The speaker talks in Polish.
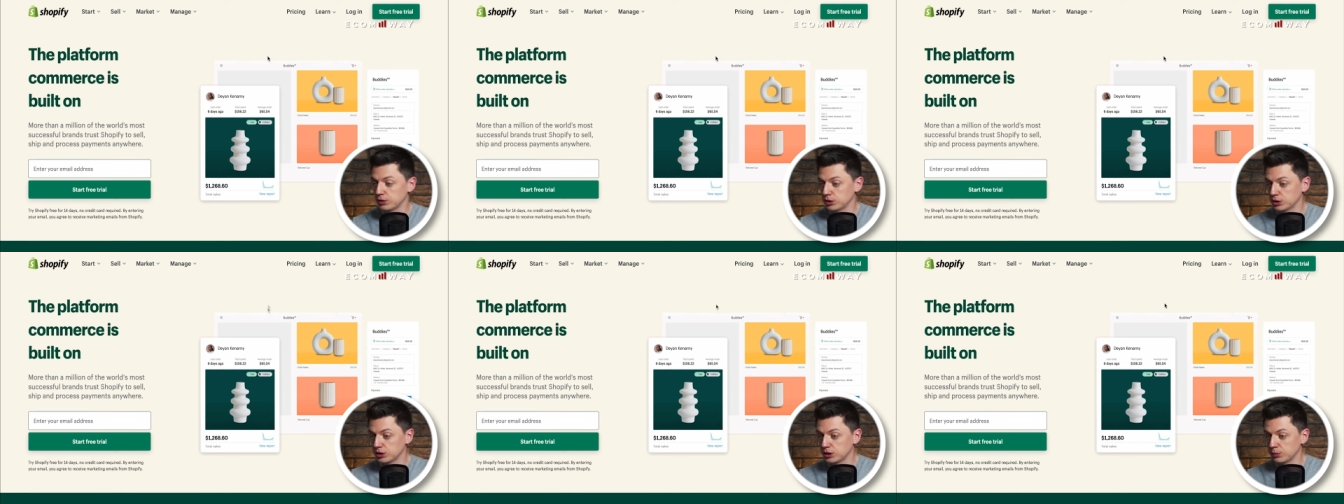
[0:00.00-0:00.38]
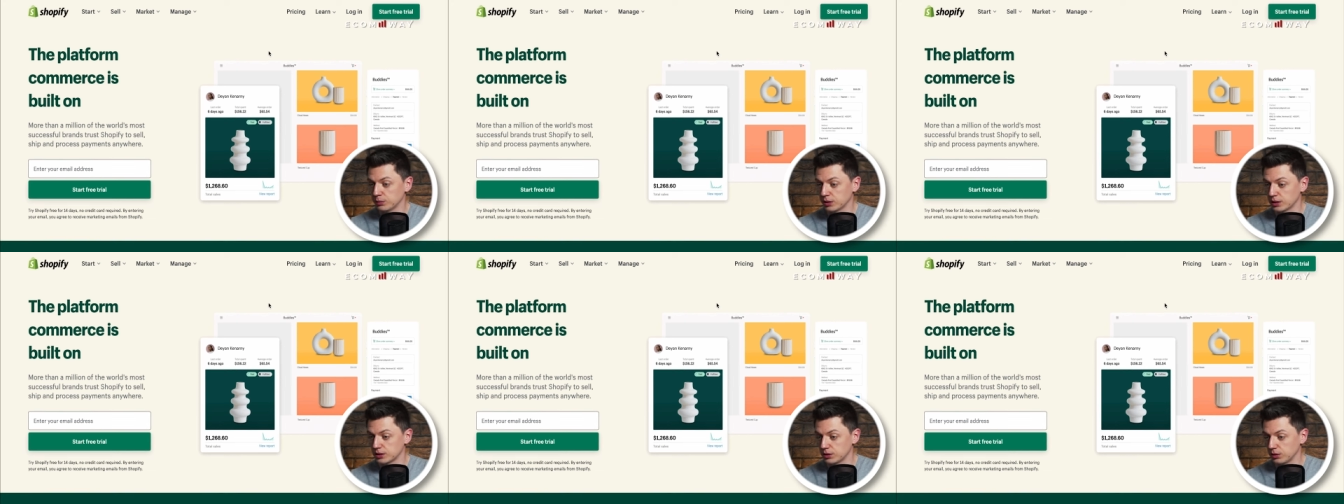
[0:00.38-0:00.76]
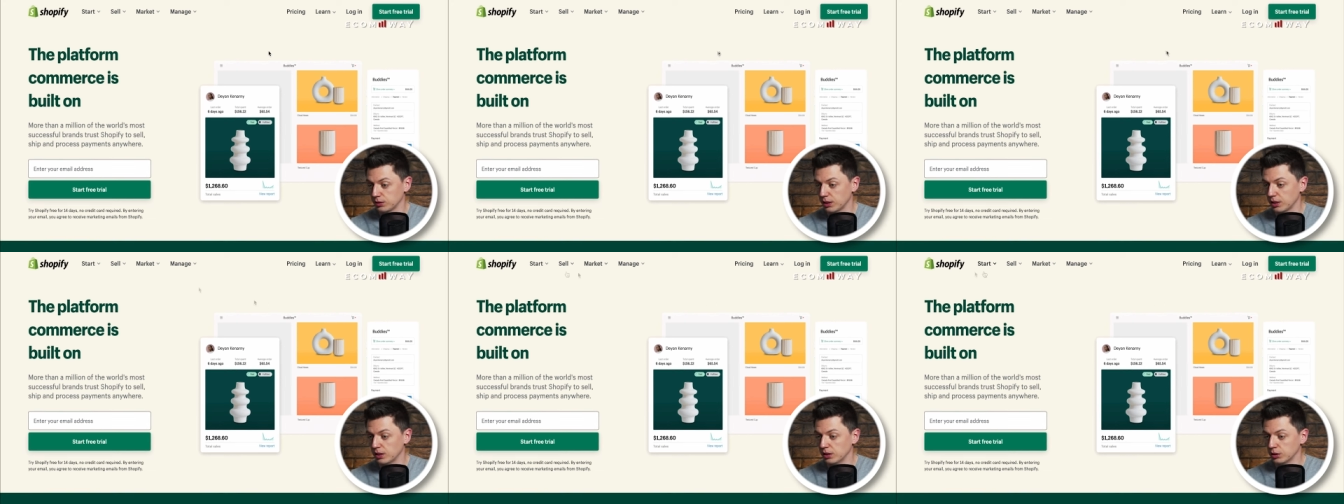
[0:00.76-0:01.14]
widzisz, jesteśmy na
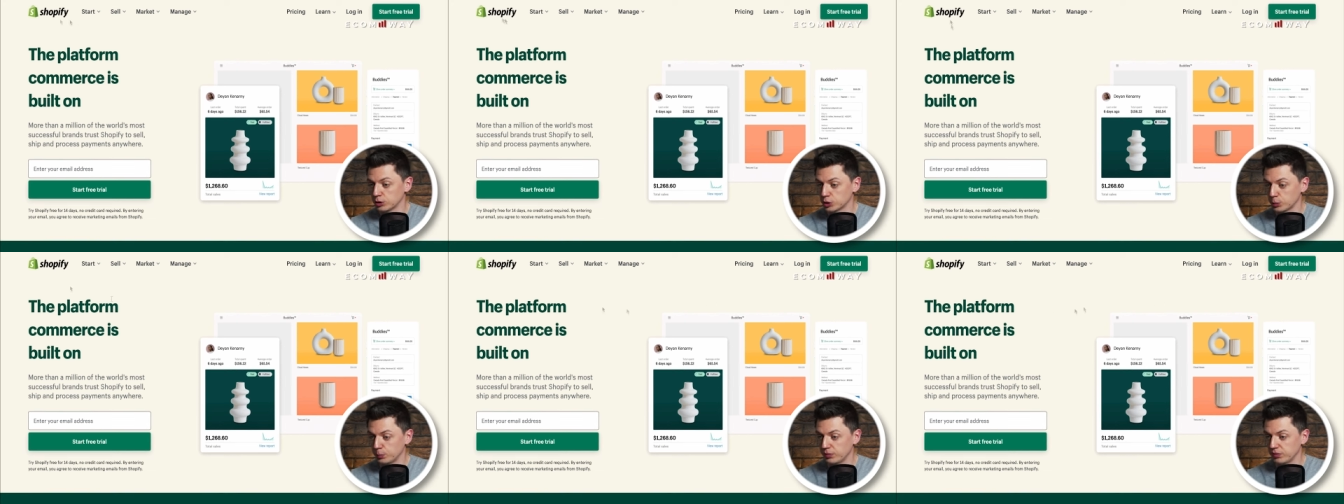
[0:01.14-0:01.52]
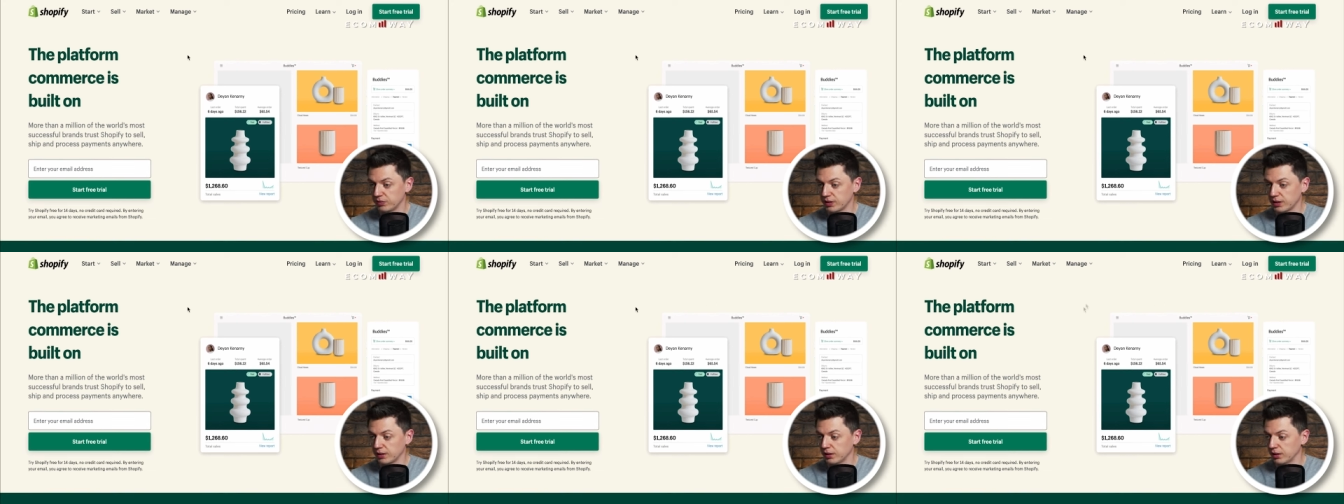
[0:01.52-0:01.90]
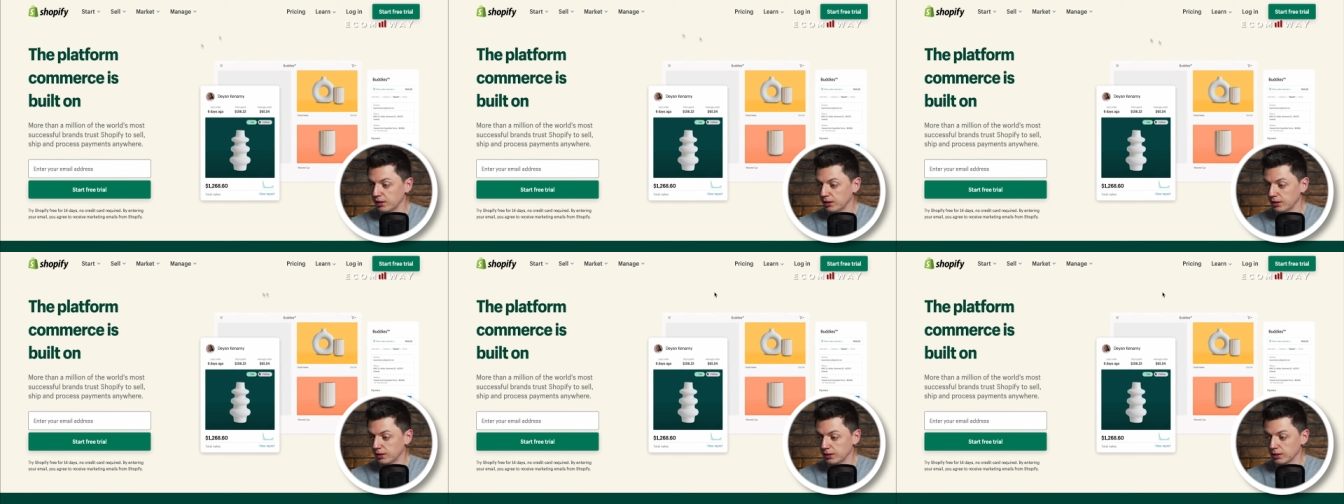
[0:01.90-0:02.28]
stronie Shopify.
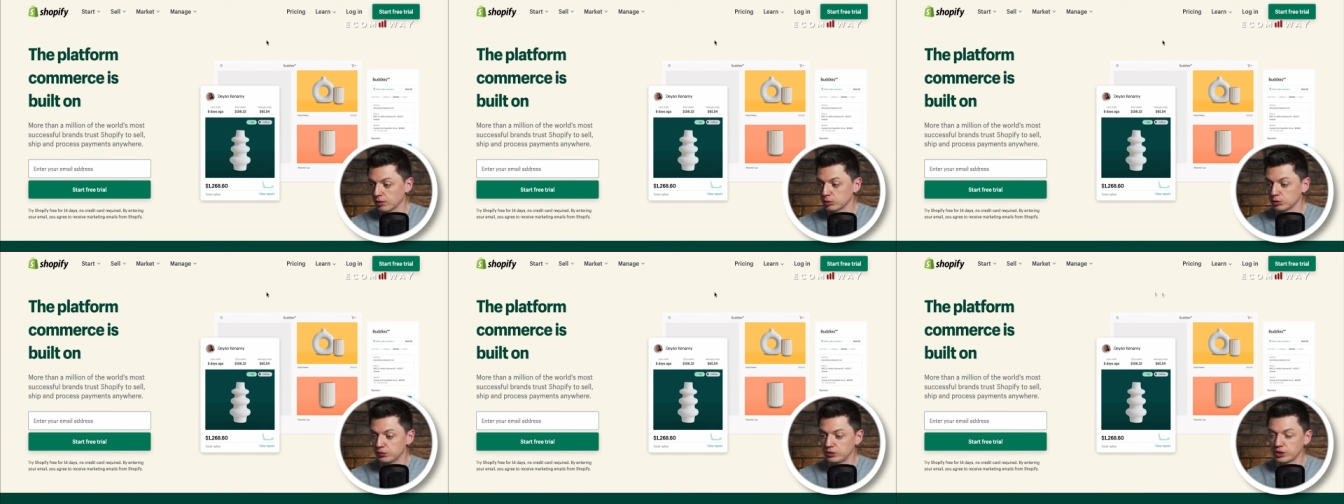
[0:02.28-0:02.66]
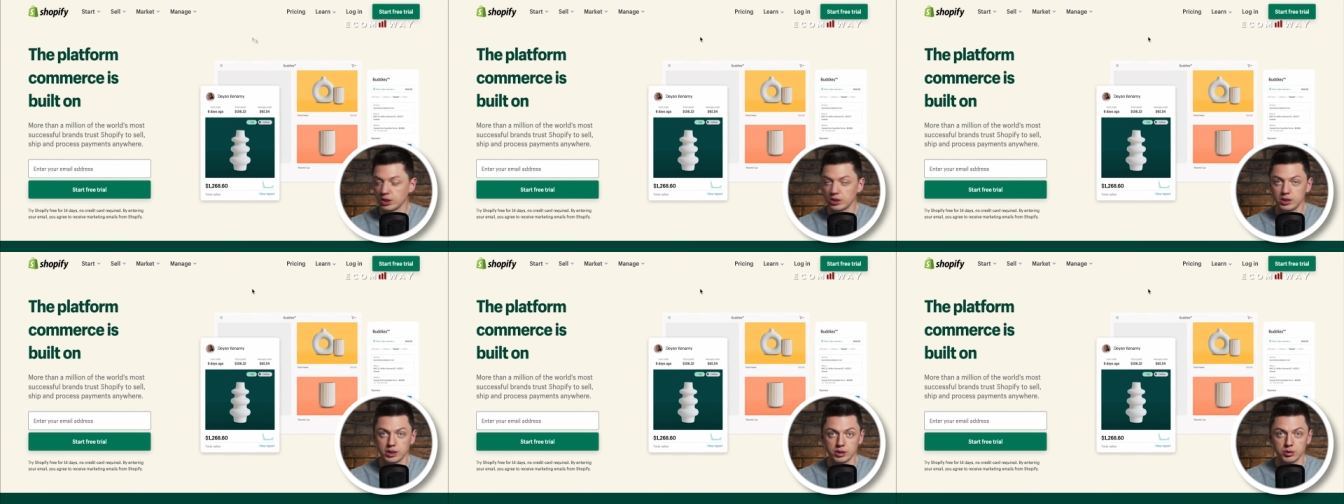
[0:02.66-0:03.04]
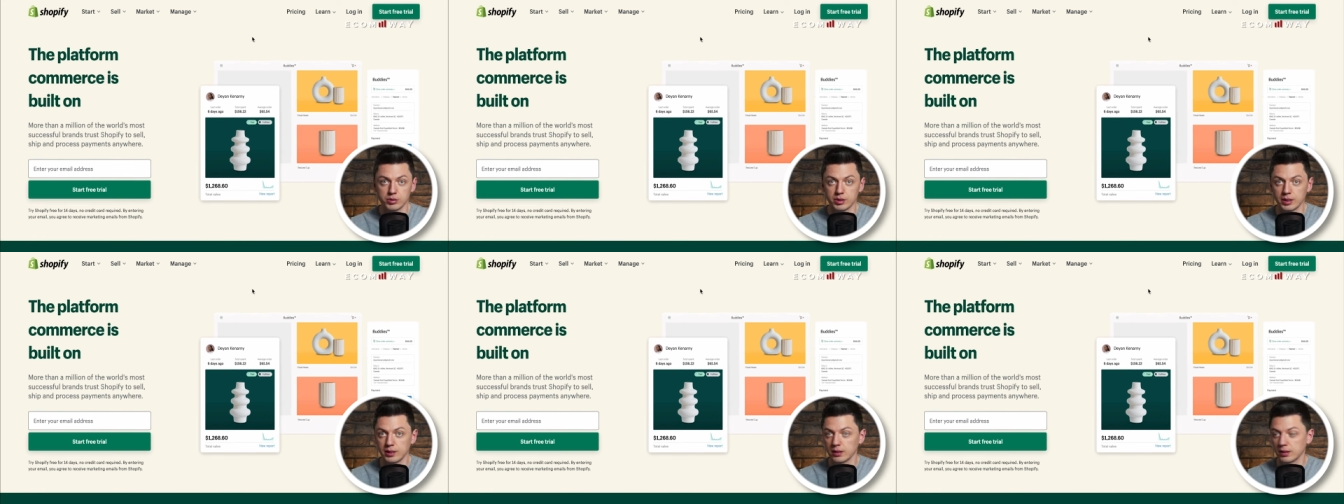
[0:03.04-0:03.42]
E, oczywiście link do
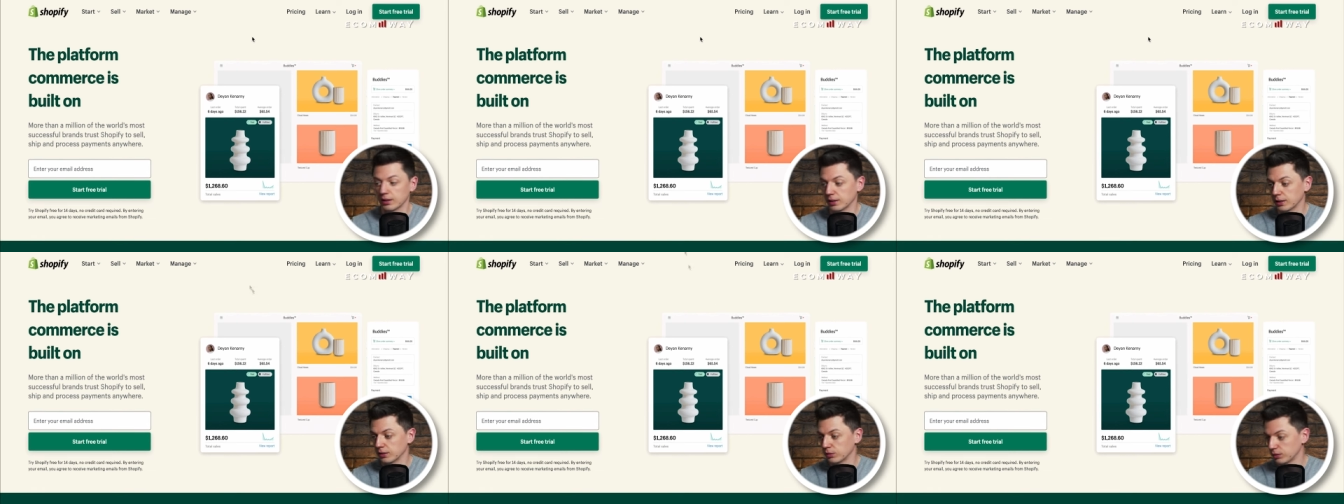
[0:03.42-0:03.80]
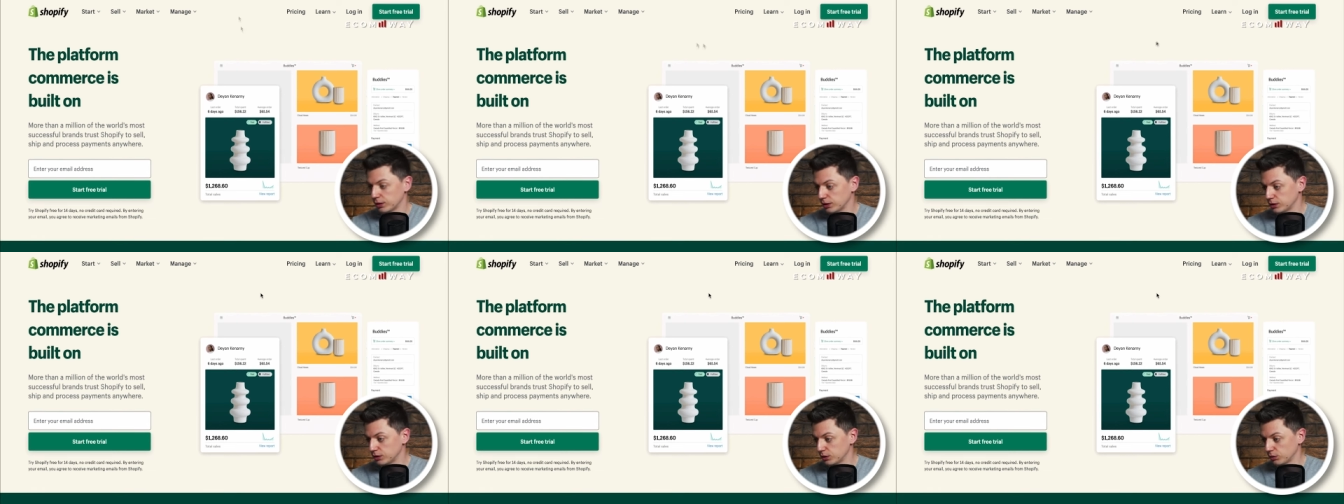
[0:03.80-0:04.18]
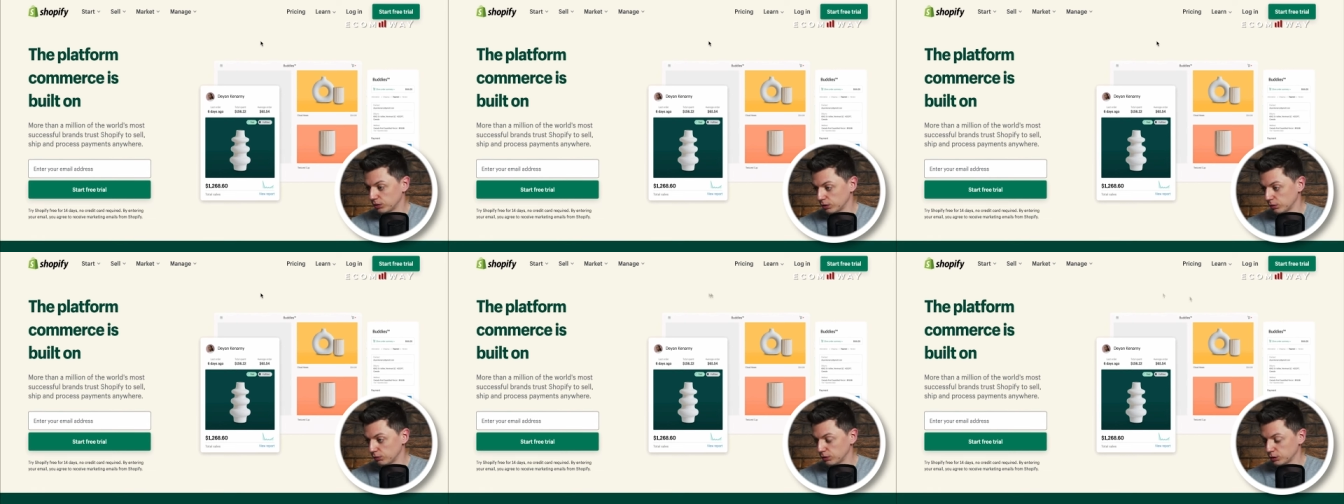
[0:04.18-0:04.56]
tej, e, do tej
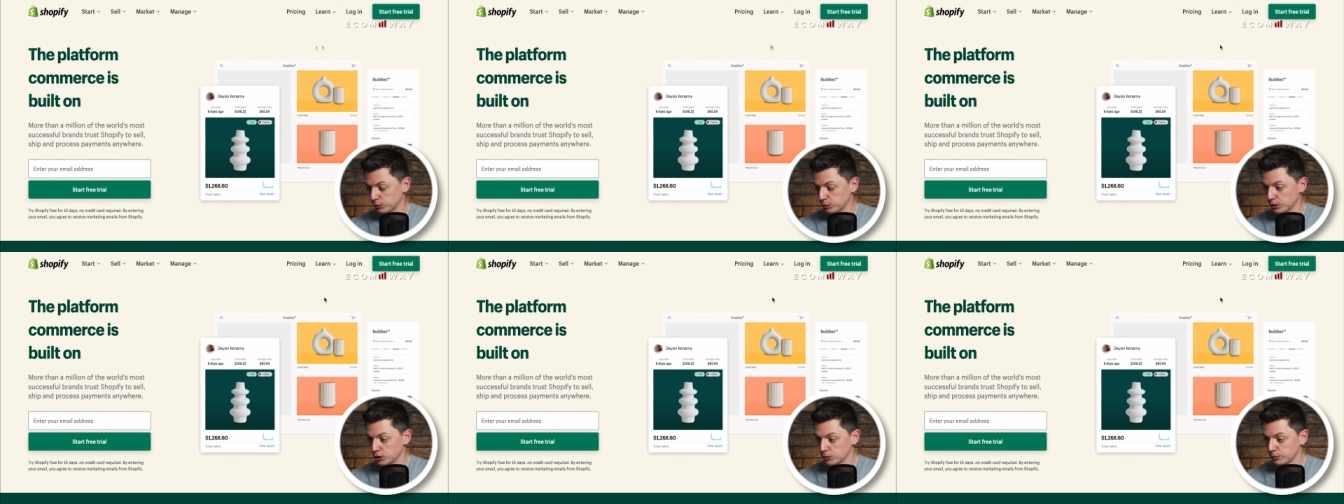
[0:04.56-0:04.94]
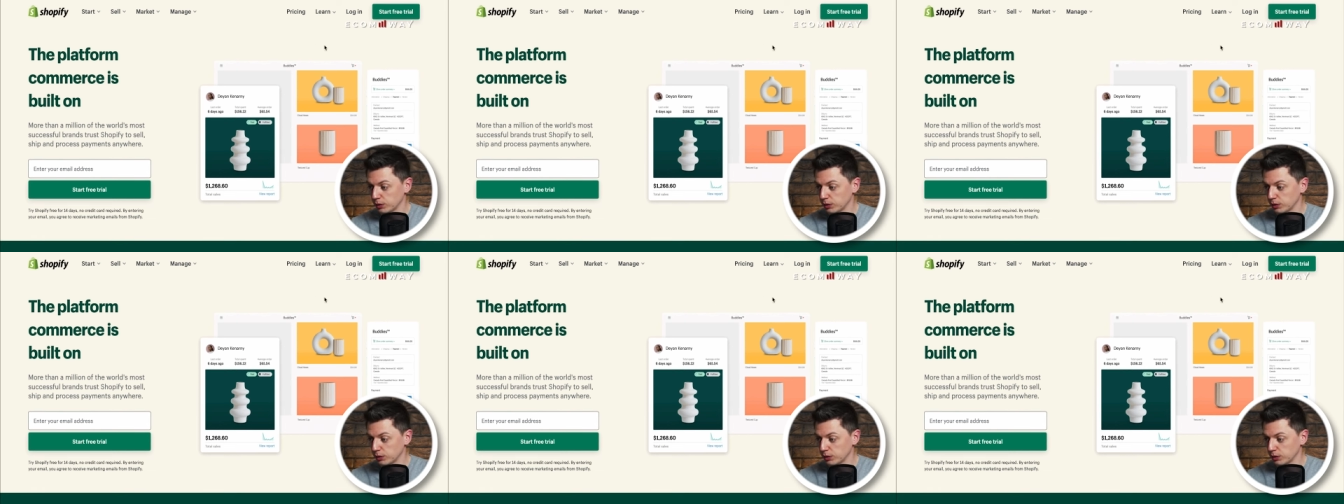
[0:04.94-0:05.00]
strony również będziesz